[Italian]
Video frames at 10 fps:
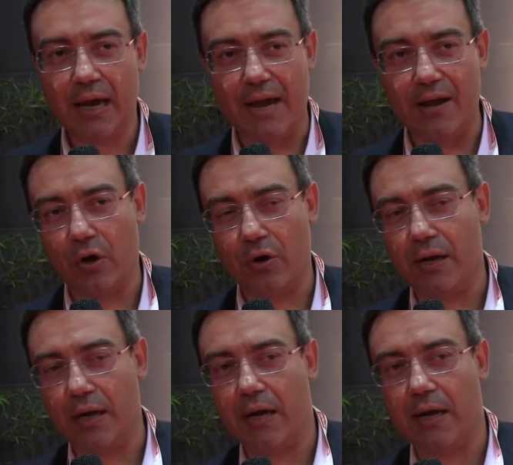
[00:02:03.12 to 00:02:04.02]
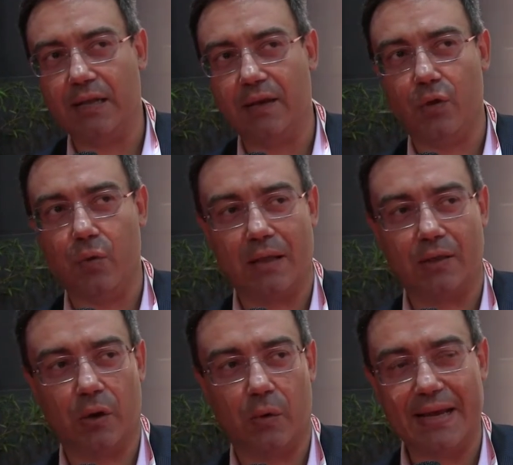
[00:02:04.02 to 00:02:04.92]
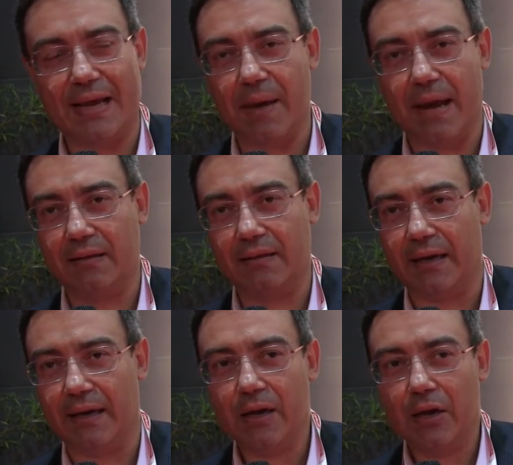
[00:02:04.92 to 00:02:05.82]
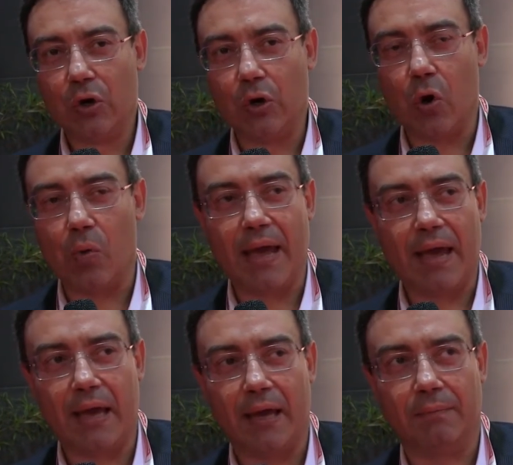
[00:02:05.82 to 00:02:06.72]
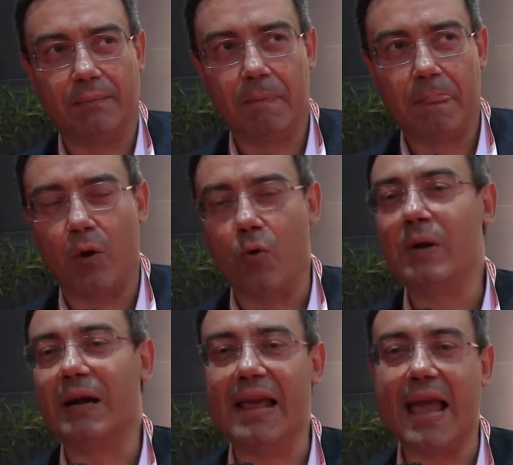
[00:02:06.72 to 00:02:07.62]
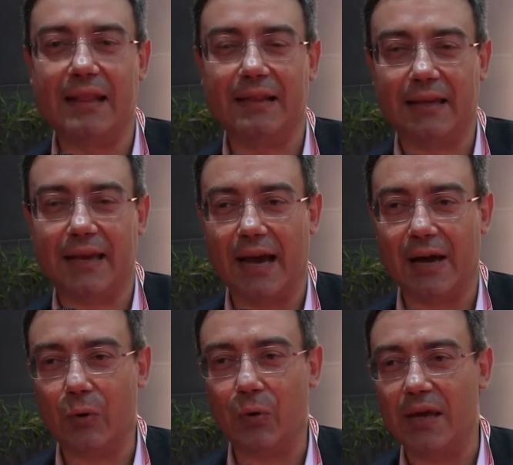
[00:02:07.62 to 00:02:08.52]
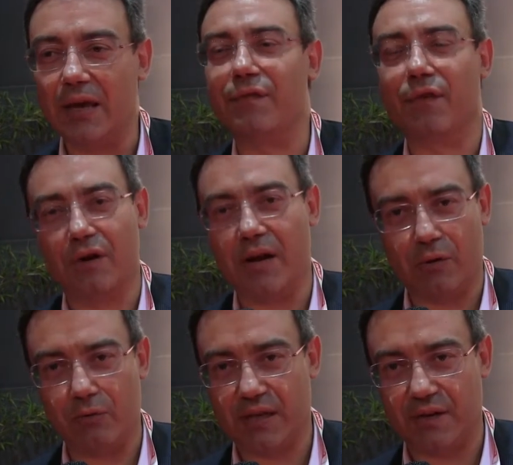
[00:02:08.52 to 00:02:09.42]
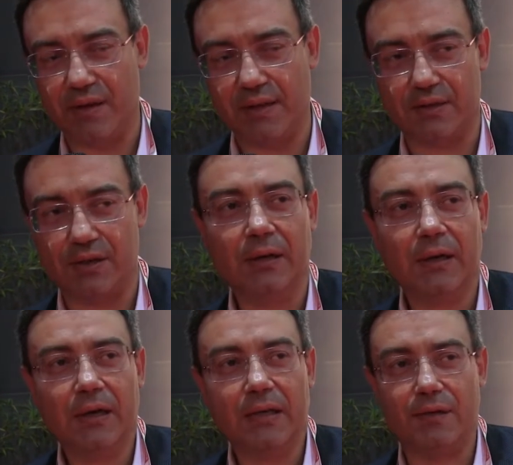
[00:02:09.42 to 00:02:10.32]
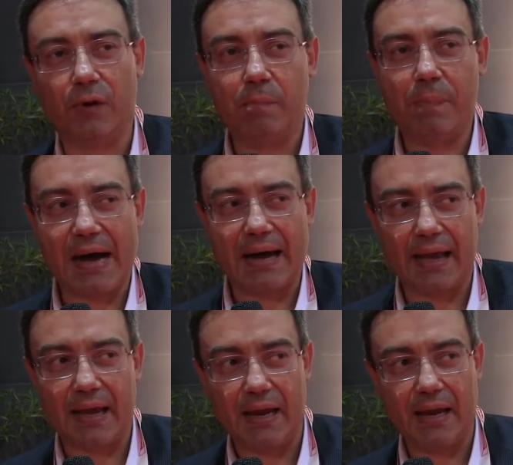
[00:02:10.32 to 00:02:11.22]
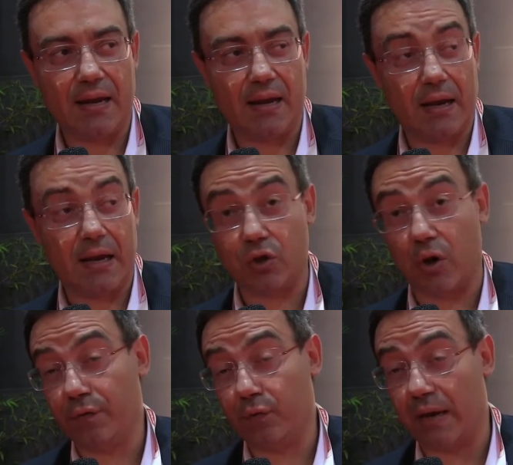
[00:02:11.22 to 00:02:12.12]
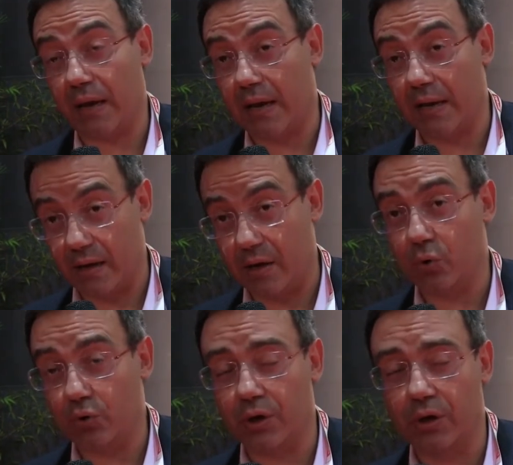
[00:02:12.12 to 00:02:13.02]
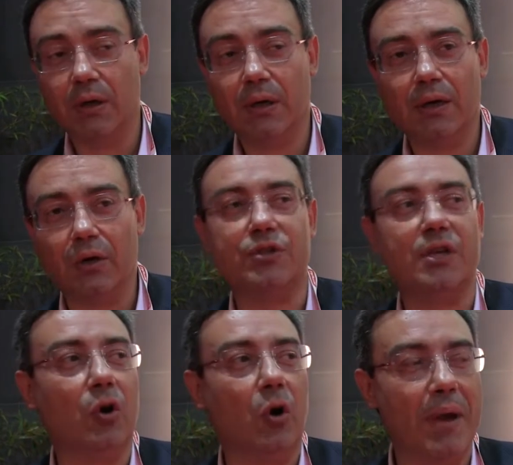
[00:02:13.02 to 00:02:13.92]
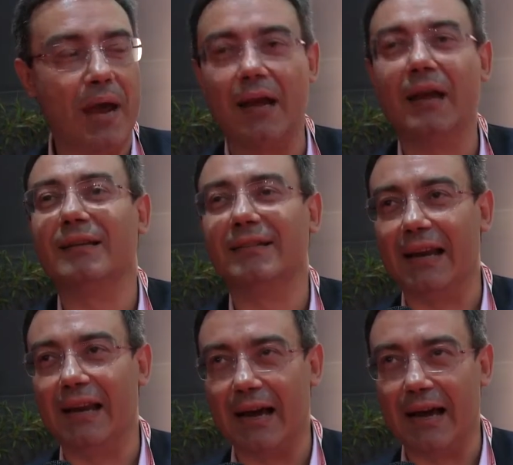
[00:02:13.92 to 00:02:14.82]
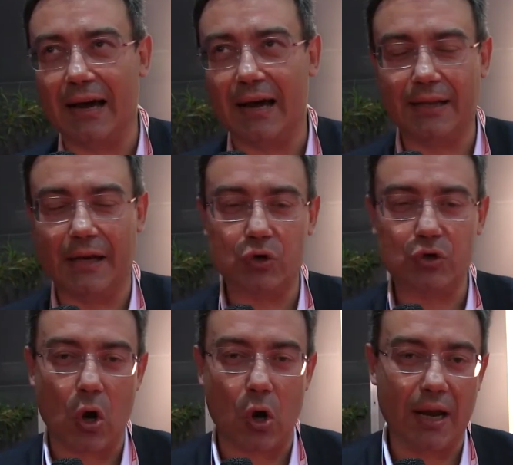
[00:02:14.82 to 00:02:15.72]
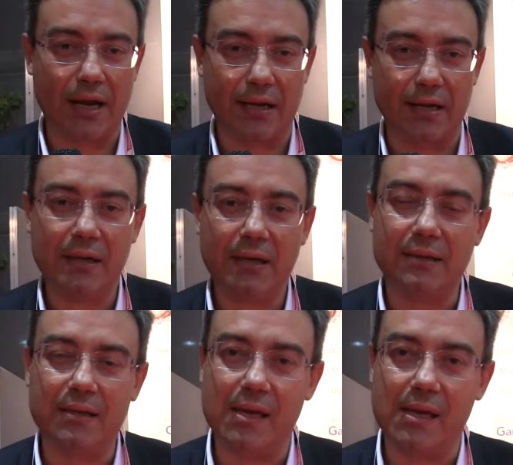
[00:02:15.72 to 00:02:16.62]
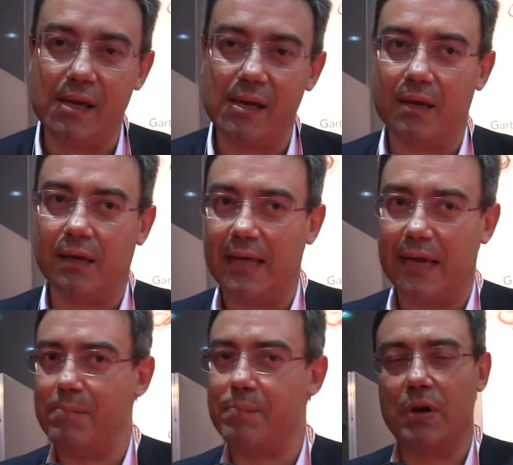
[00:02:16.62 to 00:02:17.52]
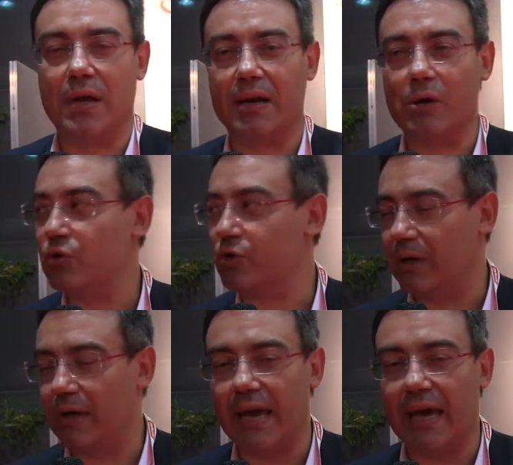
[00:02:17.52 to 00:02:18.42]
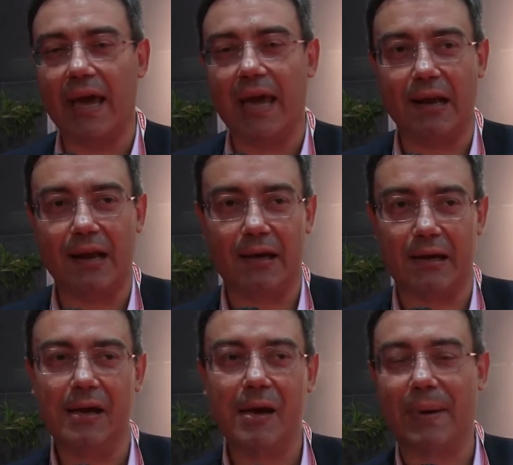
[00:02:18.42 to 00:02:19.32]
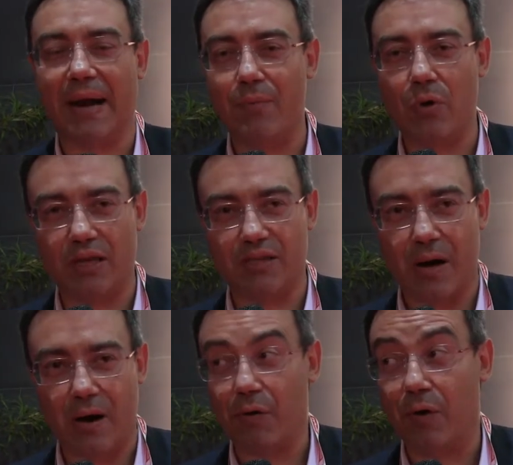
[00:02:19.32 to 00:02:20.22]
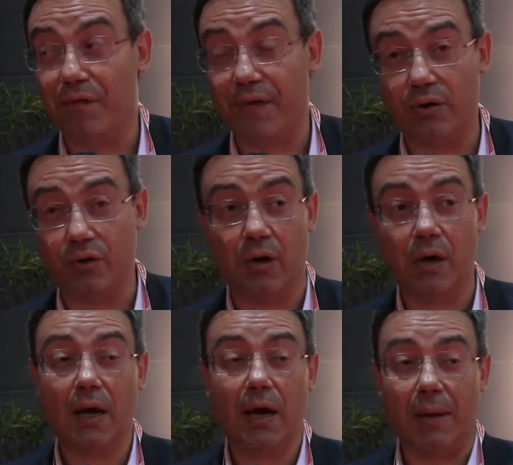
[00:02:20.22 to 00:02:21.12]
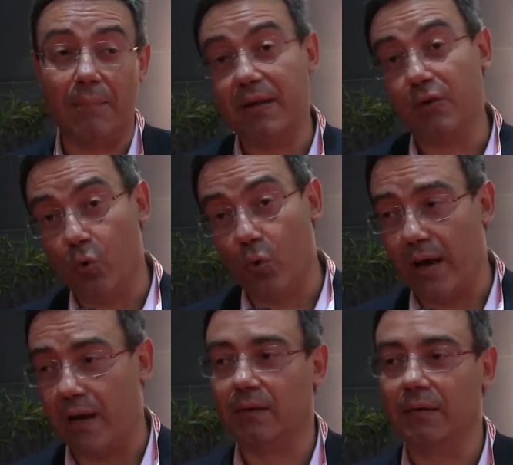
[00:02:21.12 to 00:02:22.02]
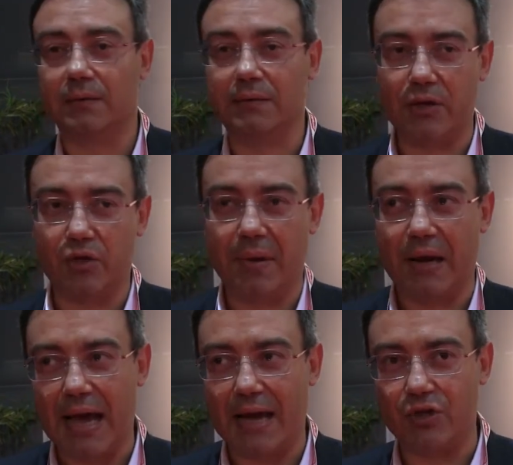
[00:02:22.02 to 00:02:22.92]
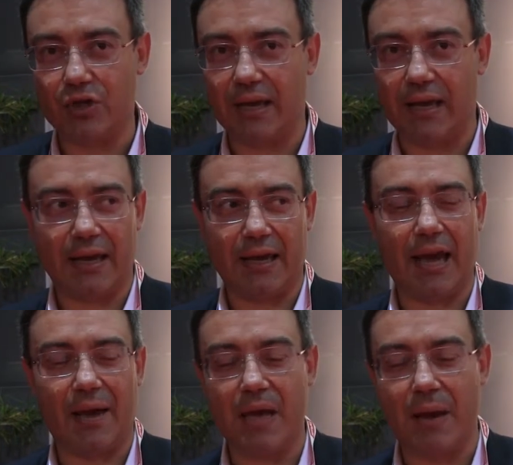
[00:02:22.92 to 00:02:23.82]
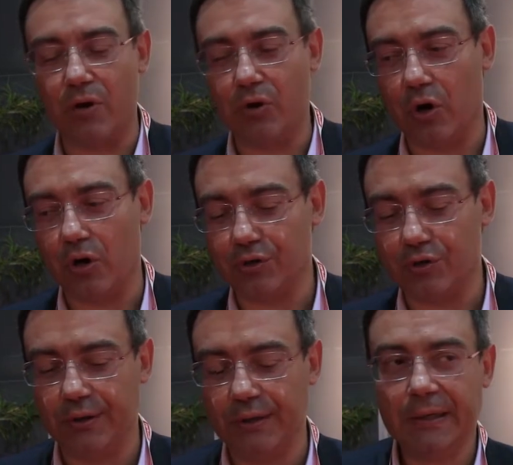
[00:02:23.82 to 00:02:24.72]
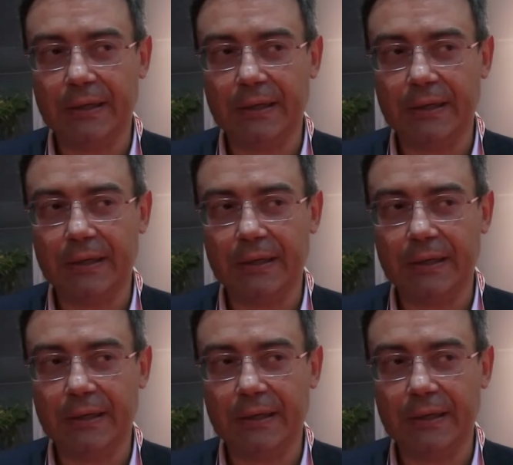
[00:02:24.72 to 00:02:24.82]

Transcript: e non individuandola unicamente come un cliente a cui fornire un servizio. Sviluppare in eh, software in riuso così come nella, nello slogan di, dei campioni del riuso che è il premio che Smao ha conferito a ben due dei gemellaggi che abbiamo in corso.